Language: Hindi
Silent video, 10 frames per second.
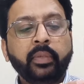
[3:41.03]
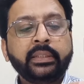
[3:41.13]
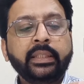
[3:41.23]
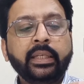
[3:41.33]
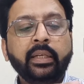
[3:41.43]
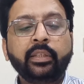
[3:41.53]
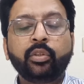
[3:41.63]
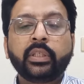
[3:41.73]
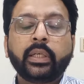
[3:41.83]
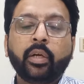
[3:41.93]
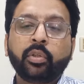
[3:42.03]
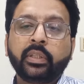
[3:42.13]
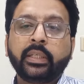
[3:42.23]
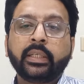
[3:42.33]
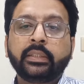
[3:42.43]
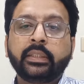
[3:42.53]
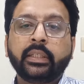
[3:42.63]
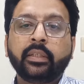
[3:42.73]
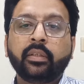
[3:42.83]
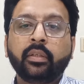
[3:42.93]
बेसिकली जो जगह होती है
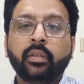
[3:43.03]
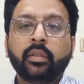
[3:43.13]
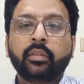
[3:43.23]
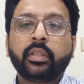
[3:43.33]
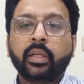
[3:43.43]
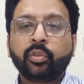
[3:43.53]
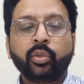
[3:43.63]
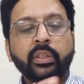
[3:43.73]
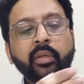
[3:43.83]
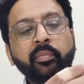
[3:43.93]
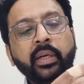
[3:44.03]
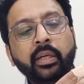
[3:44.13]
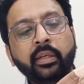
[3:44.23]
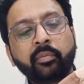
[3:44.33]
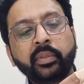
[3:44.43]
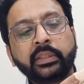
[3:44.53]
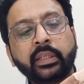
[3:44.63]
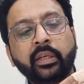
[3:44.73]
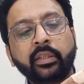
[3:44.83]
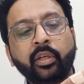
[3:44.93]
इसकी दांतों के दरमियान आपने
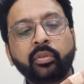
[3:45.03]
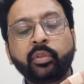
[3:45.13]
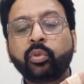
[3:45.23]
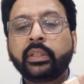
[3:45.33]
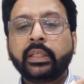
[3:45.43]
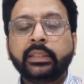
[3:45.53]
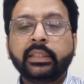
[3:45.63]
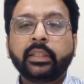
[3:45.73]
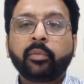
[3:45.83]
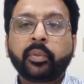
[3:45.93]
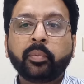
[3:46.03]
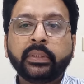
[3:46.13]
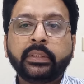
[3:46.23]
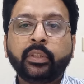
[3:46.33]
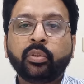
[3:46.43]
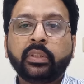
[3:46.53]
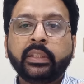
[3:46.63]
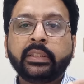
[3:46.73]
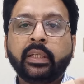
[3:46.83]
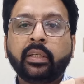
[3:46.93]
इसे रखना होता है क्योंकि इधर ही चीज़ें आपकी फंसी
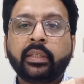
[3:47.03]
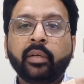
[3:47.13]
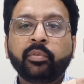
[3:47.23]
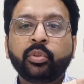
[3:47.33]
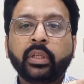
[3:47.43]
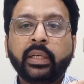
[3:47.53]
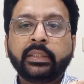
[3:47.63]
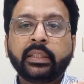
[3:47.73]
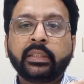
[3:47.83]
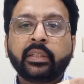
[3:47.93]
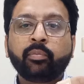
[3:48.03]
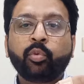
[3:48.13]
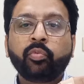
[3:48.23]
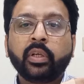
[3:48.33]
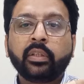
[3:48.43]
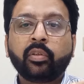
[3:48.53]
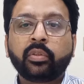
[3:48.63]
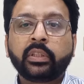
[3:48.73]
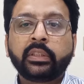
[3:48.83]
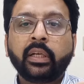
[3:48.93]
होती है इसे रख के आपने उसे आहिस्ता आहिस्ता मूव करना
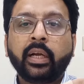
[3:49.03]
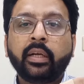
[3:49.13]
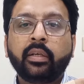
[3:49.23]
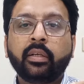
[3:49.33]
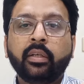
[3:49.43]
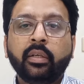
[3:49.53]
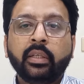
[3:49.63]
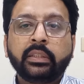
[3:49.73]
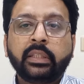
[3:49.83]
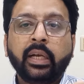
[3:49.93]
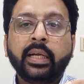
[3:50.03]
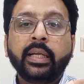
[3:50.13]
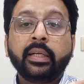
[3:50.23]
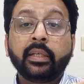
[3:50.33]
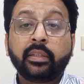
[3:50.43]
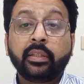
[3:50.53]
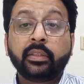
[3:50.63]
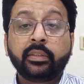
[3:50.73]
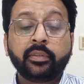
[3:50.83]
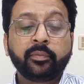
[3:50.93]
होता है स्लाइड स्लाइडिंग करते
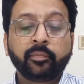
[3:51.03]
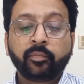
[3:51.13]
हैं इसे